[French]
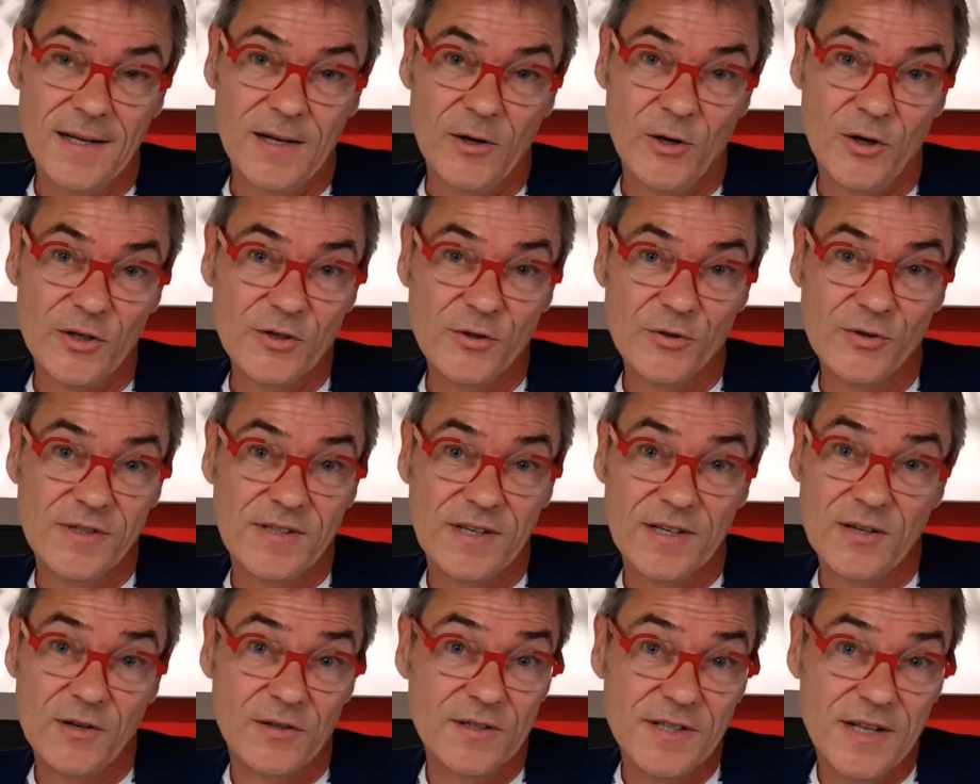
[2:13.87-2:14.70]
lorsque
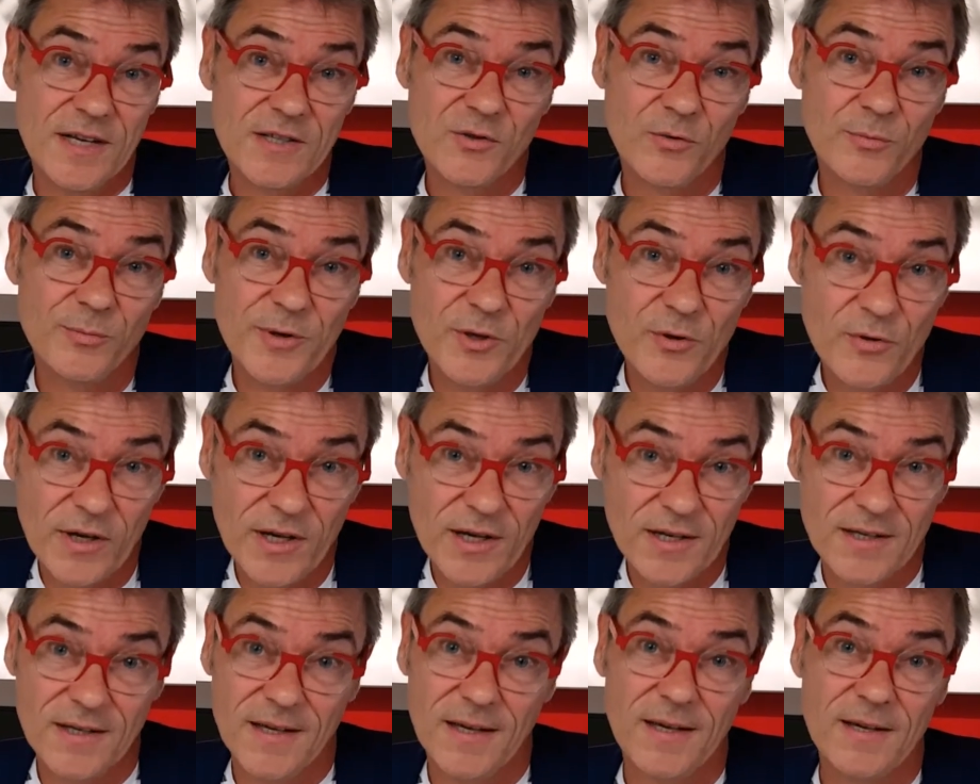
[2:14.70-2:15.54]
ces candidats sont
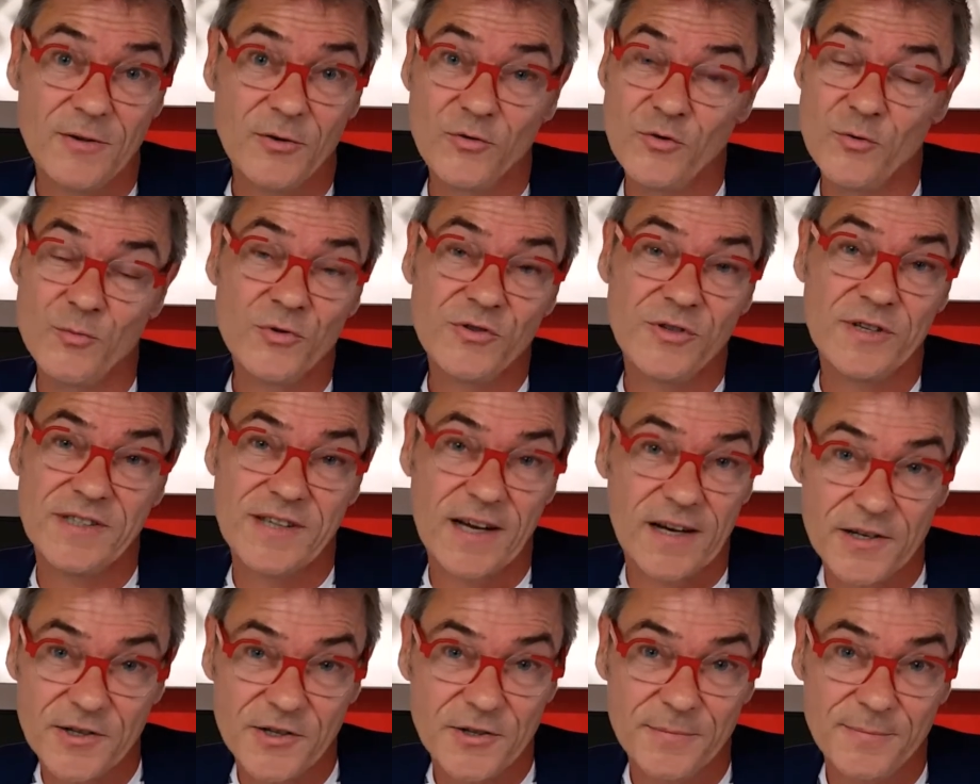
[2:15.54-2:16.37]
pénuriques et que tout le monde se les
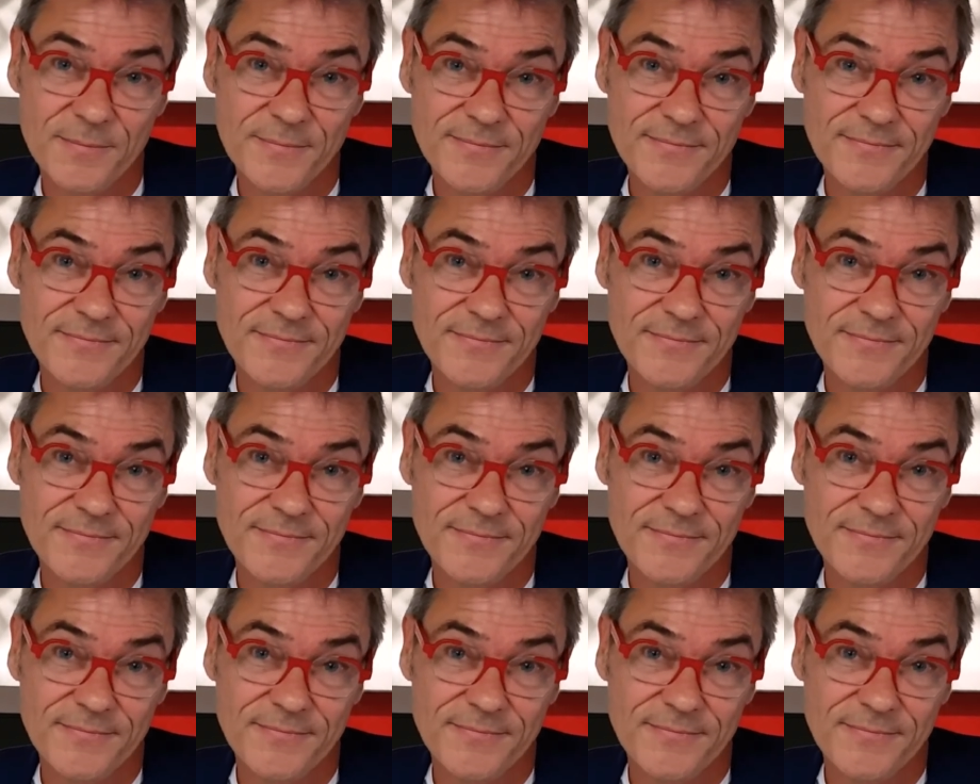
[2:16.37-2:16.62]
arrache.